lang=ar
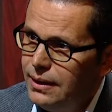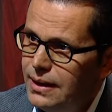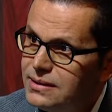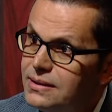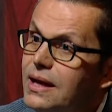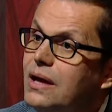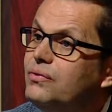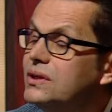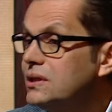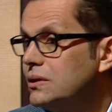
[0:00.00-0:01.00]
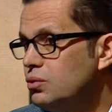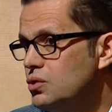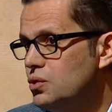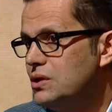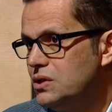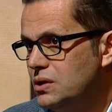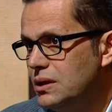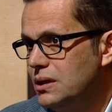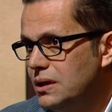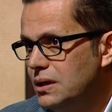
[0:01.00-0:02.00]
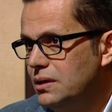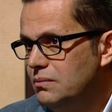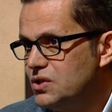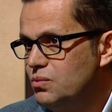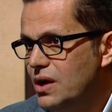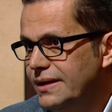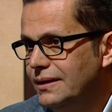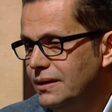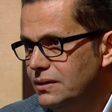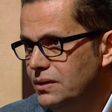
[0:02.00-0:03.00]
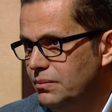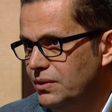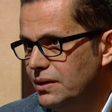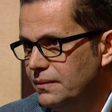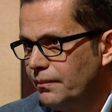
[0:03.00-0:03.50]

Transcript: اثناء فتره وجود المجموعه داخل ليبيا